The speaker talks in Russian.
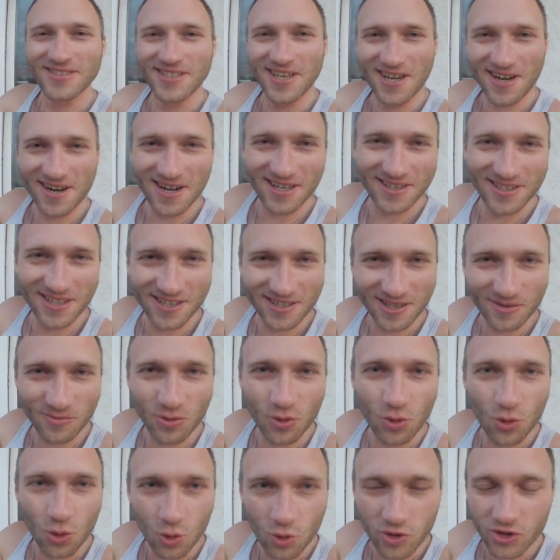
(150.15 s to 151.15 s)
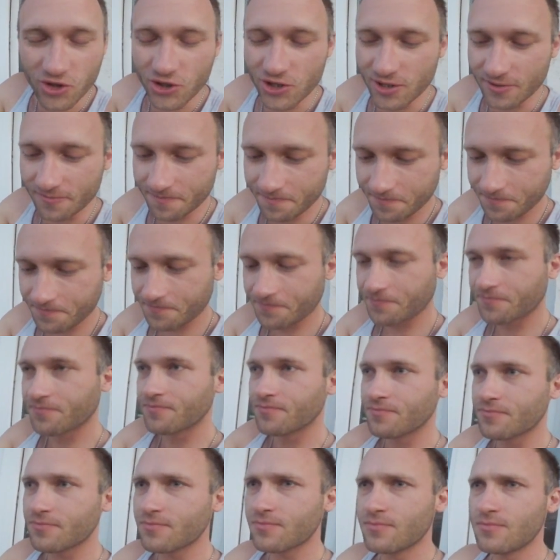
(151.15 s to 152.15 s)
Я рад этому очень.
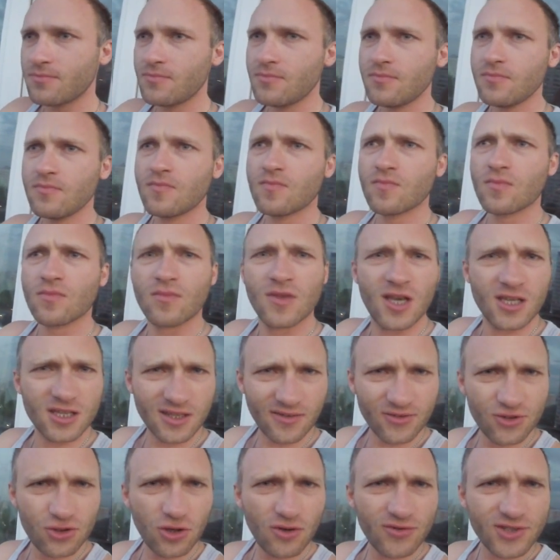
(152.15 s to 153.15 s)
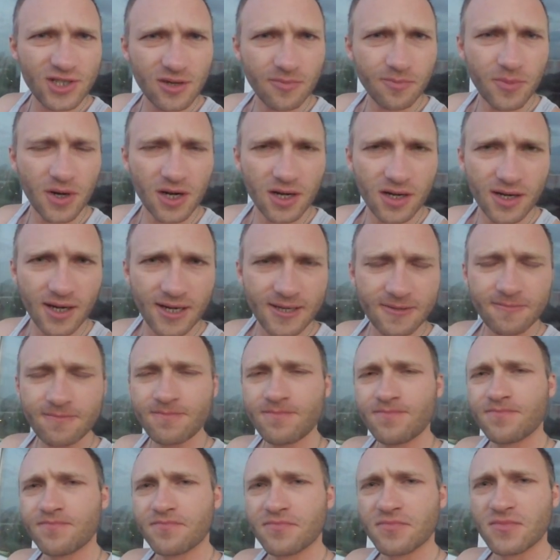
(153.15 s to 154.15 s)
На этом все. Всем пока.
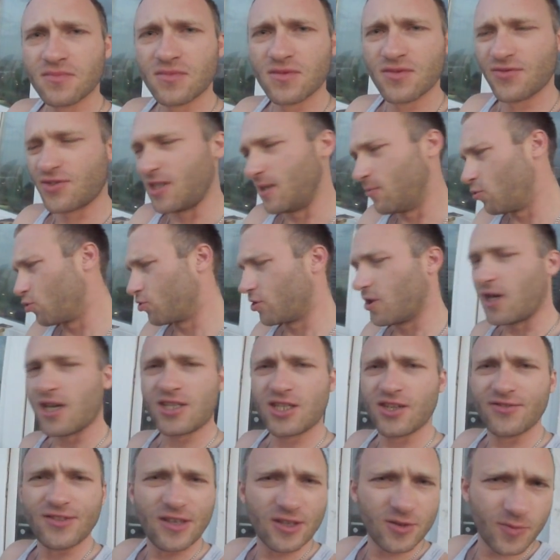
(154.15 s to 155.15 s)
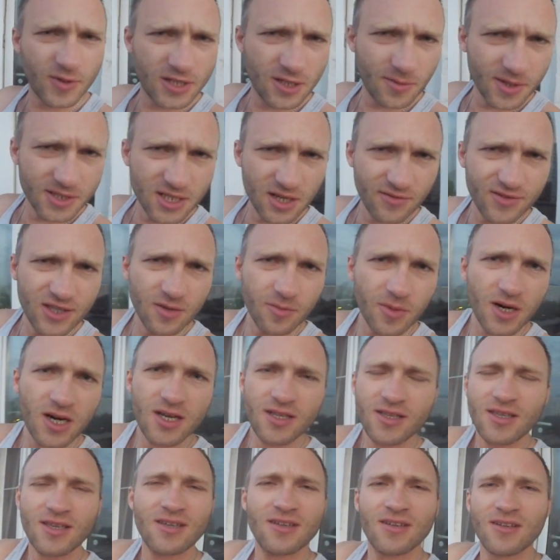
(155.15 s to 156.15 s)
Всем удачи, всем спасибо за
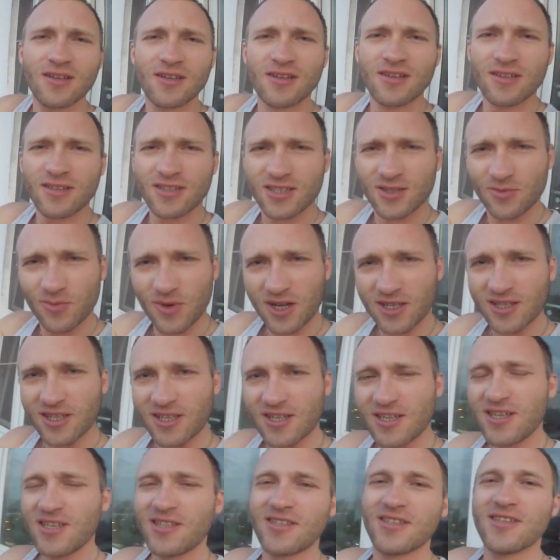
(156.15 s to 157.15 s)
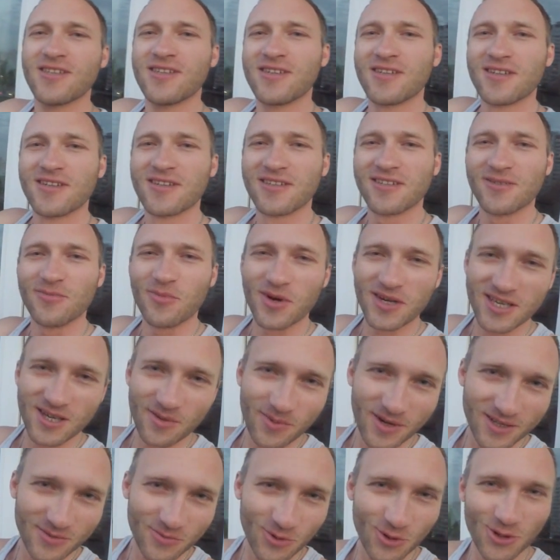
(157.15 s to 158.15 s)
внимание. Смотрите
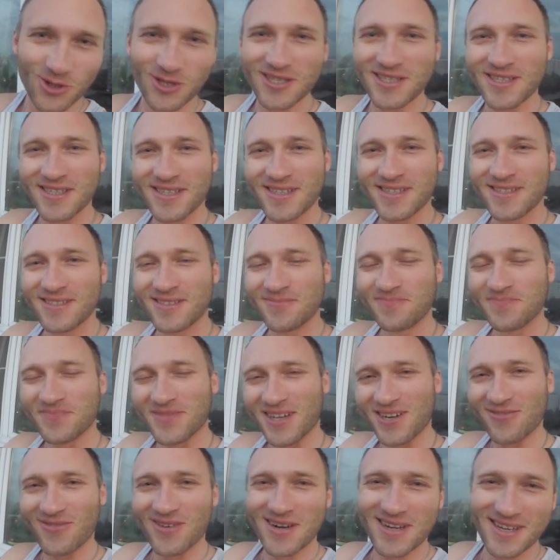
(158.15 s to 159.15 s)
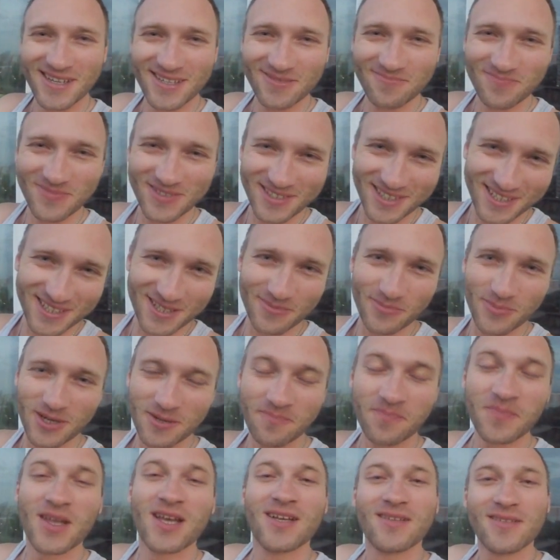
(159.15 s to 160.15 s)
мои подборки аварий и
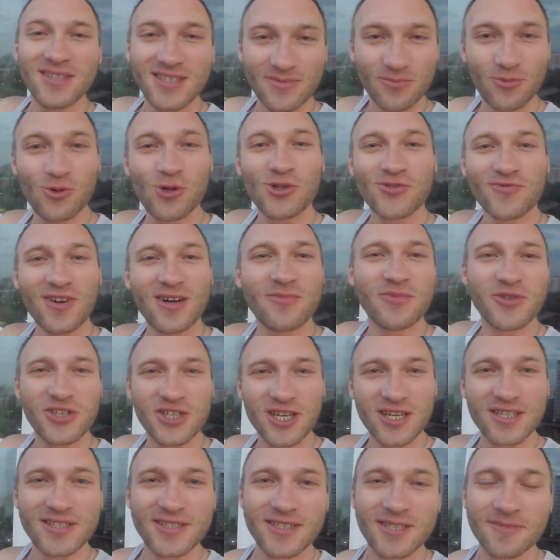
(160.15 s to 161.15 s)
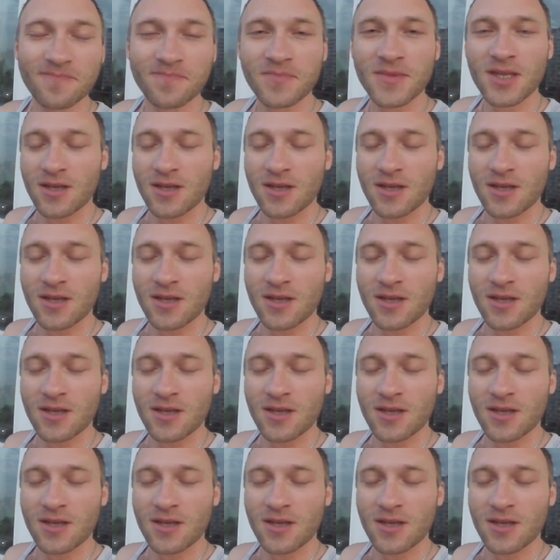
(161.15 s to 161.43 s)
ДТП. И будет вам счастье.